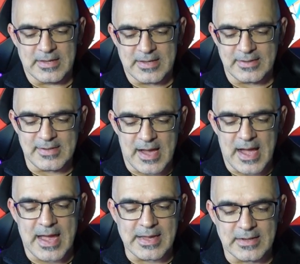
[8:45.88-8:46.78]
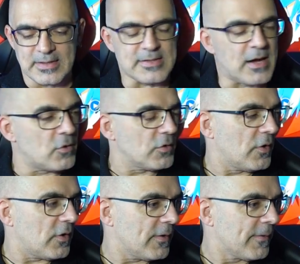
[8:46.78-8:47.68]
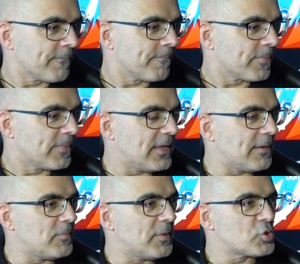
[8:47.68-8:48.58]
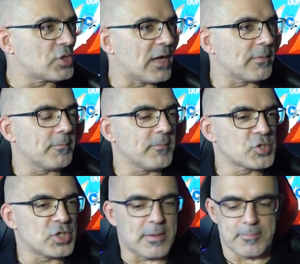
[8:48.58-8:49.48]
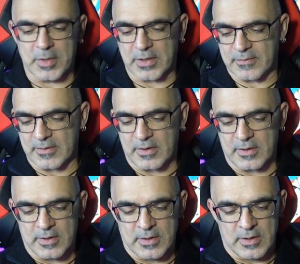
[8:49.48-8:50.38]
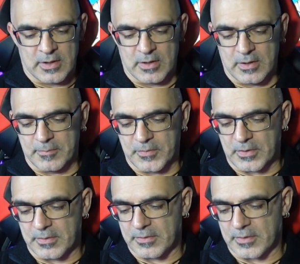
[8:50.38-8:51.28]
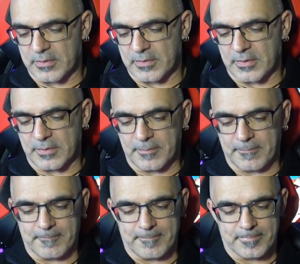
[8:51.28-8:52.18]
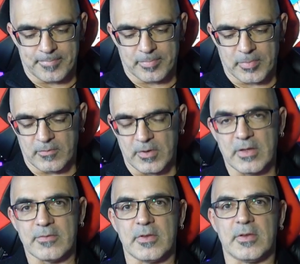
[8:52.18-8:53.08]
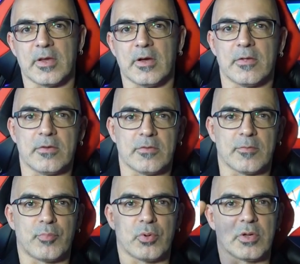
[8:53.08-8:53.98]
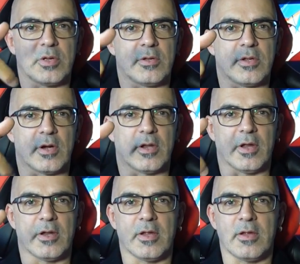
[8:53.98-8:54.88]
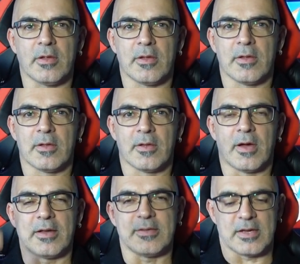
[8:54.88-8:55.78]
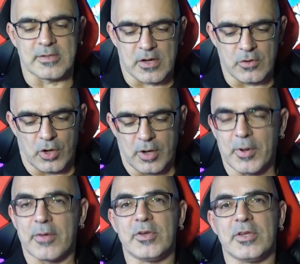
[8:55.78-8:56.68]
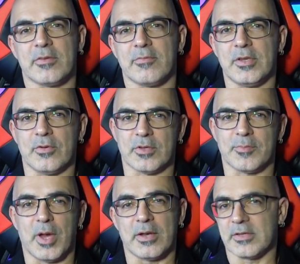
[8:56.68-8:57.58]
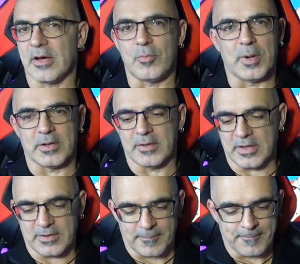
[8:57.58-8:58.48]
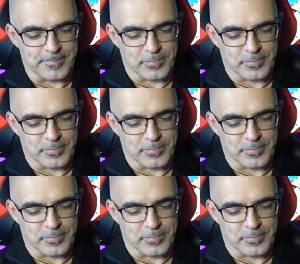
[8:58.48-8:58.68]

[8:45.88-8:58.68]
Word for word: Ich hatte eigentlich auch noch neben dem Stab Stabmixer ähm, so ein, so ein, so ein wie heißen die Dinger, diese Pürier-Dinger da, ne? Hatte ich eigentlich auch noch, aber da finde ich das Video nicht mehr. Hatte ich auch mal gedreht.